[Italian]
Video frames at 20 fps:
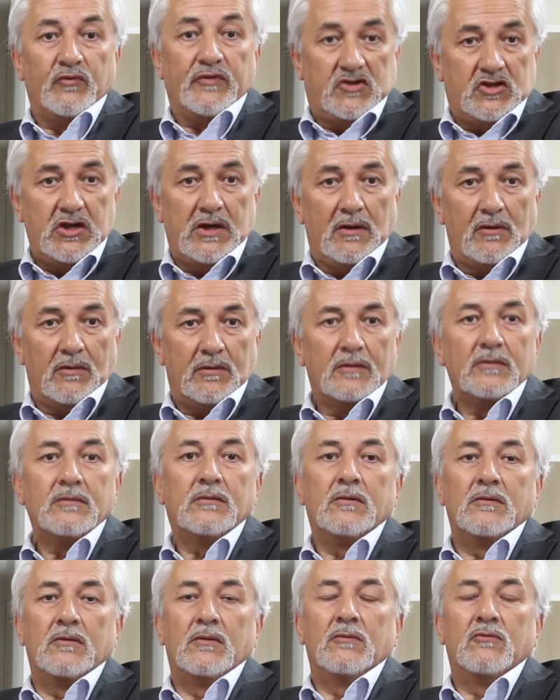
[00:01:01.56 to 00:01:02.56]
vicino,
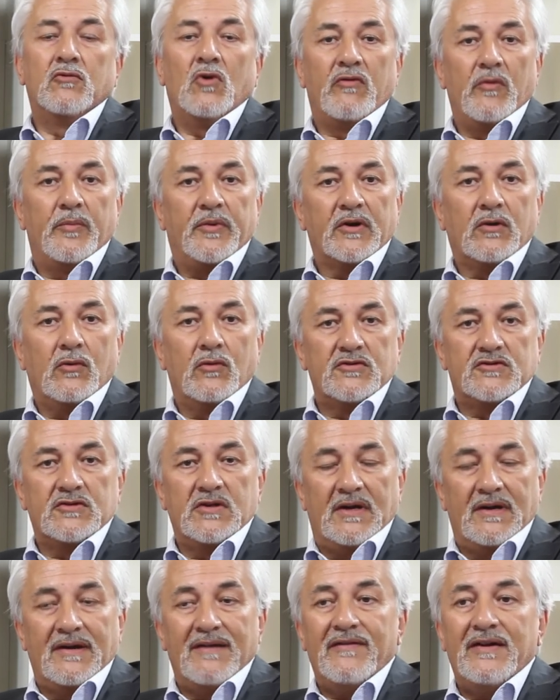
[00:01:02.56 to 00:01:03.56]
con un nuovo percorso
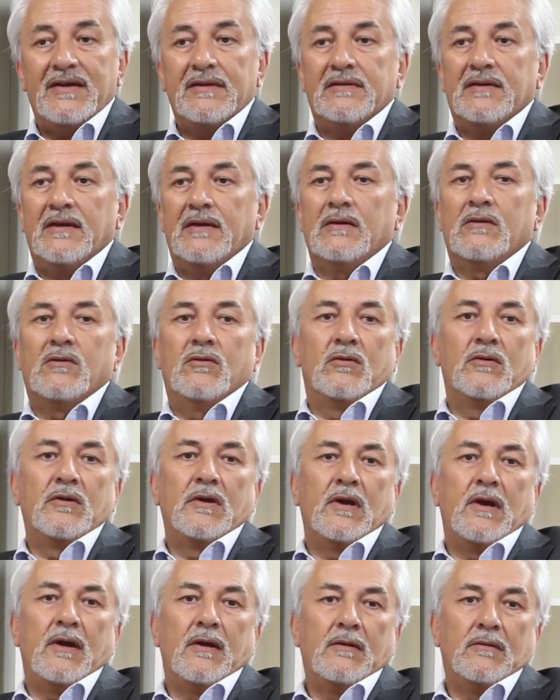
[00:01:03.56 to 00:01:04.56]
della navetta,
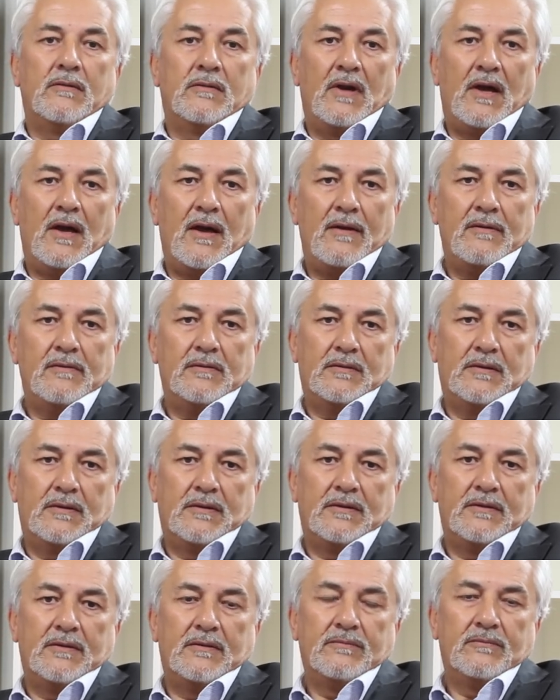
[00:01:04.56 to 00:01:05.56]
con eh, una,
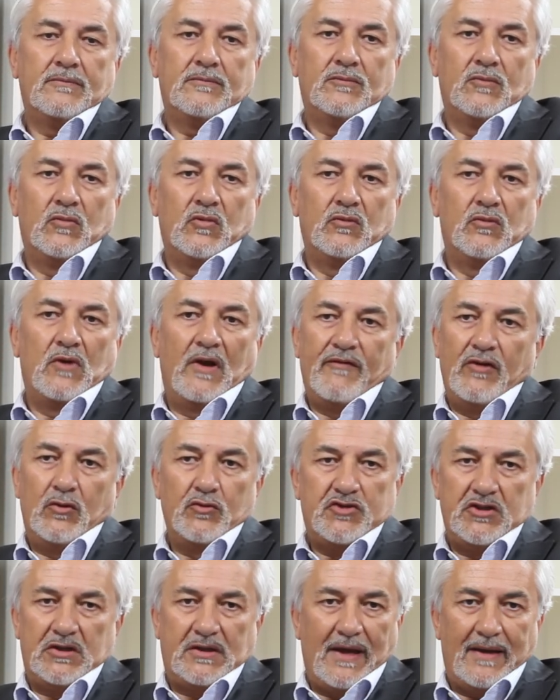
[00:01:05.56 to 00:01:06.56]
eh, una
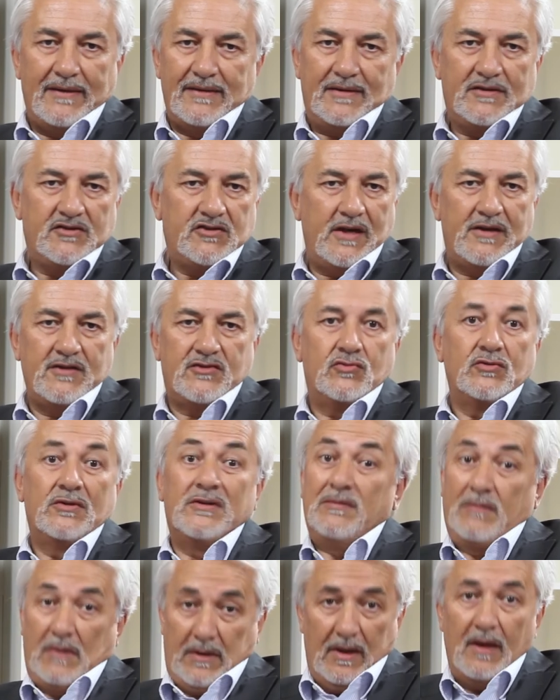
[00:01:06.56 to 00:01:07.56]
velocità di accesso
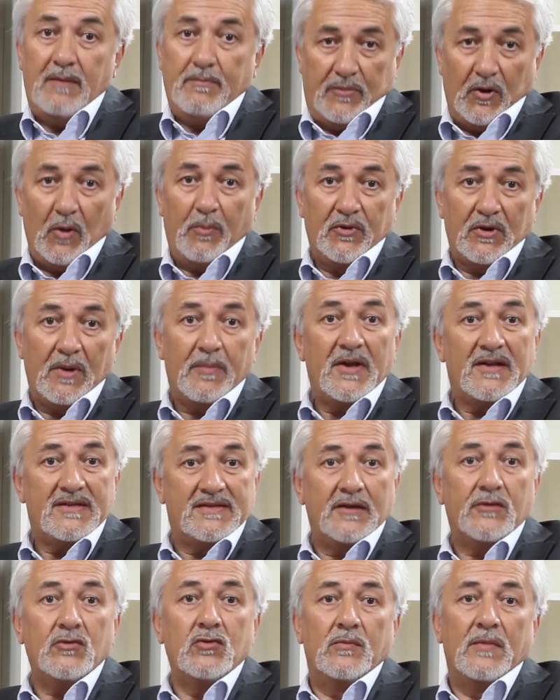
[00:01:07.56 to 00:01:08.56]
eh, proprio da
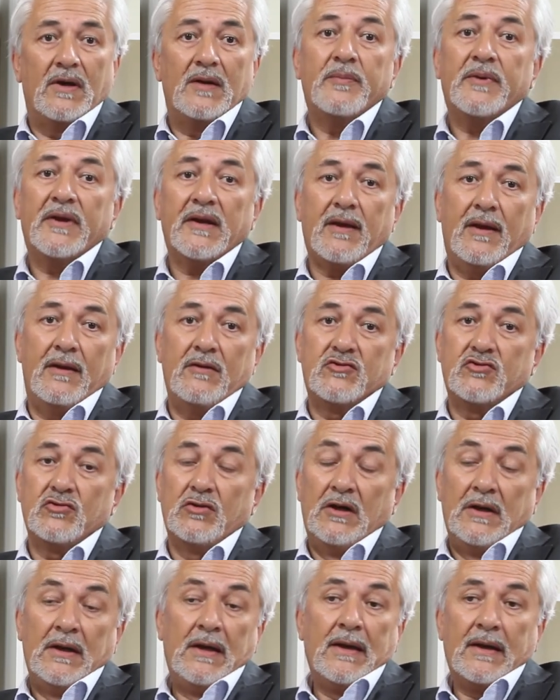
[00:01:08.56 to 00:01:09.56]
Piazza Roma al
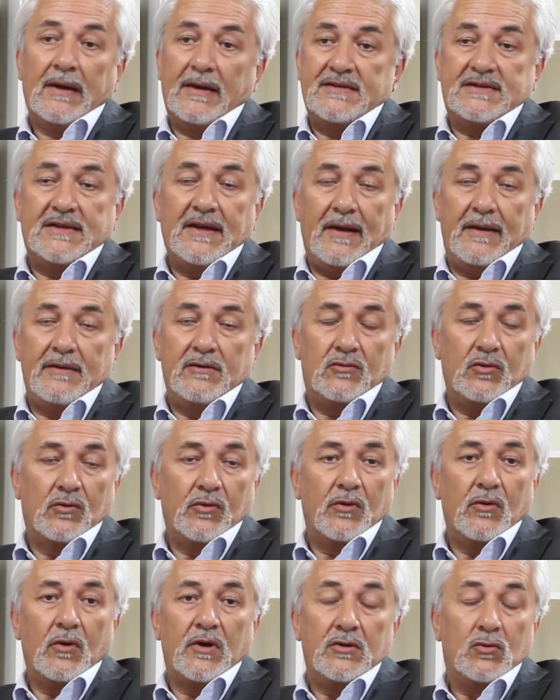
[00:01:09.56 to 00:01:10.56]
parcheggio che starà
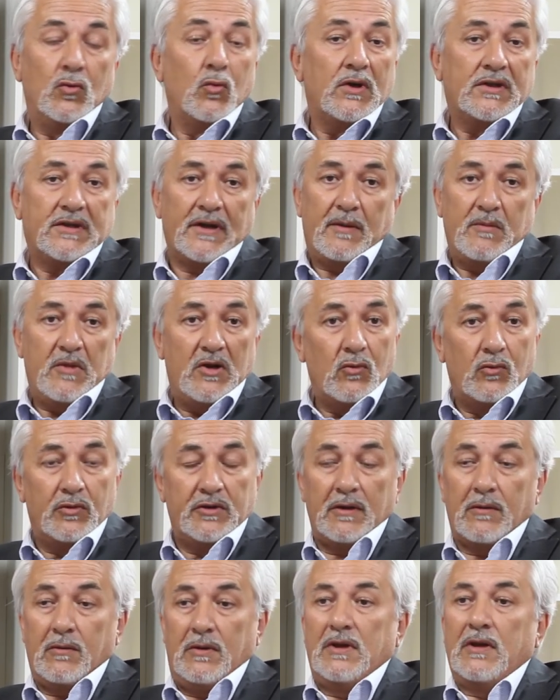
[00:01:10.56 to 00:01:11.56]
intorno ai 2-3
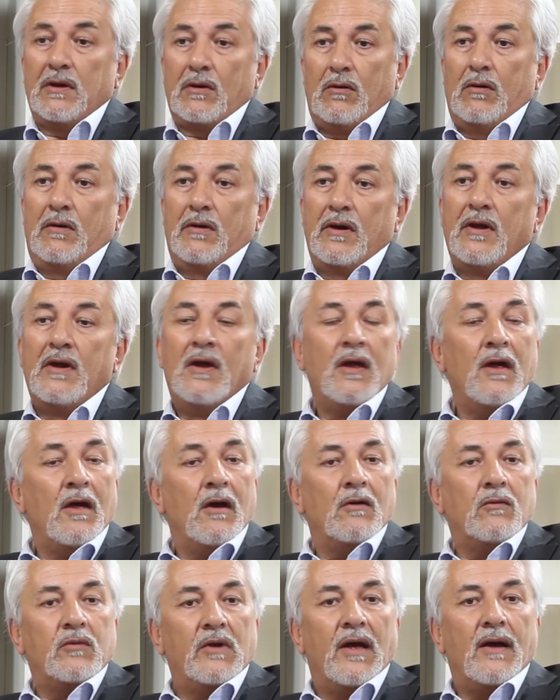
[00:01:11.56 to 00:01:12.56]
minuti, quindi con
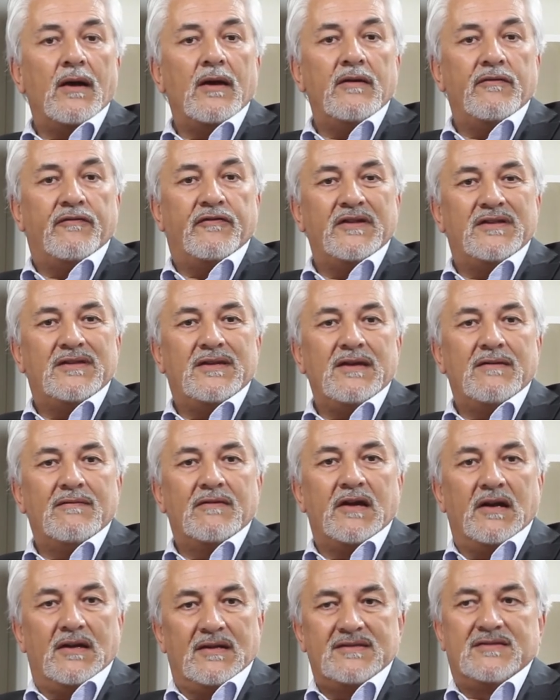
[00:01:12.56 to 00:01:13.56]
una
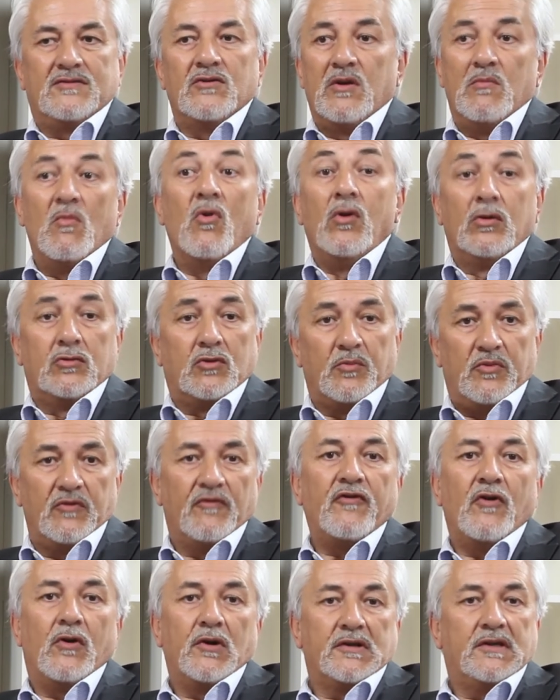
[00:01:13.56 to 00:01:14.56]
effettiva relazione molto più
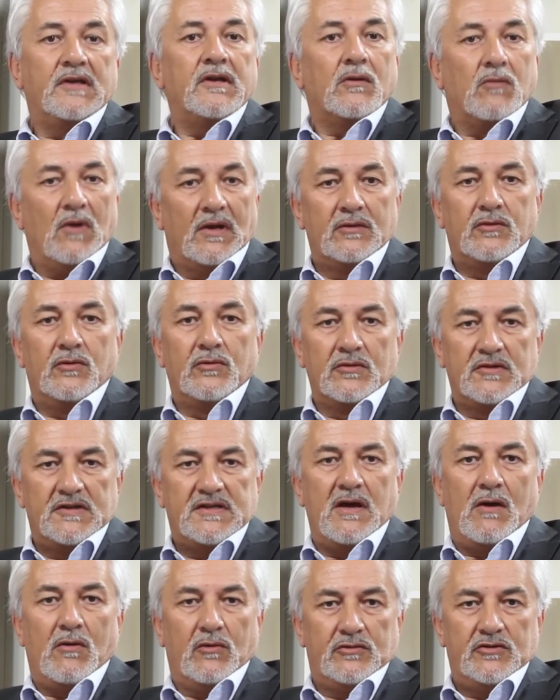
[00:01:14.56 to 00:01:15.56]
forte di quanto non
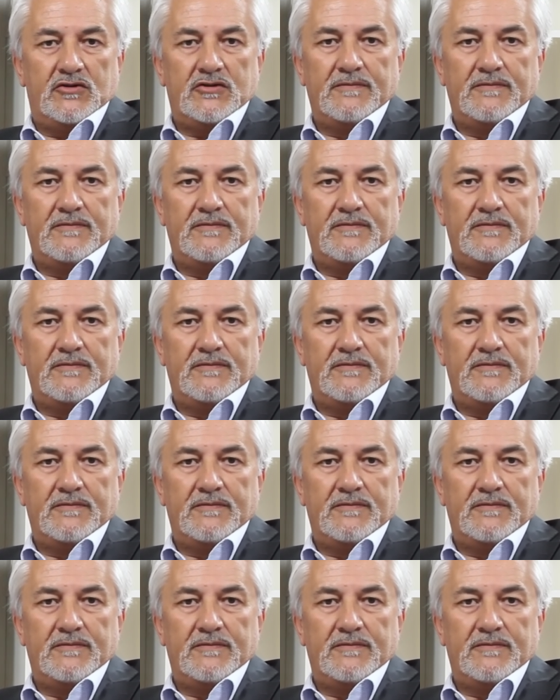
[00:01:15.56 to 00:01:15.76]
sia oggi.